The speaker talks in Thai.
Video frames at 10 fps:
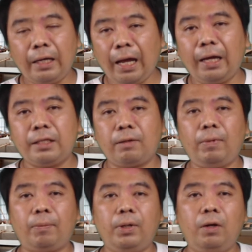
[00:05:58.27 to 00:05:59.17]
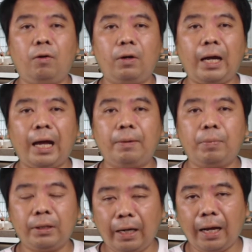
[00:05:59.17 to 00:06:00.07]
ง่าย ๆสำหรับเรื่องของการ
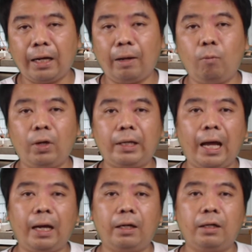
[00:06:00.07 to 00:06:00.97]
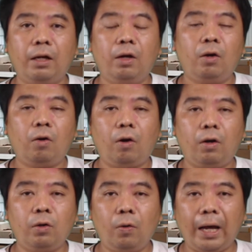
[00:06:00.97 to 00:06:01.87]
พัฒนากระบวนการของ
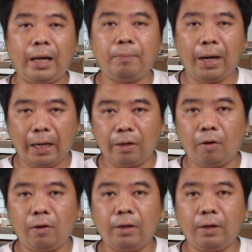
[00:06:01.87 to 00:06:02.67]
โรงงานผักกระดอง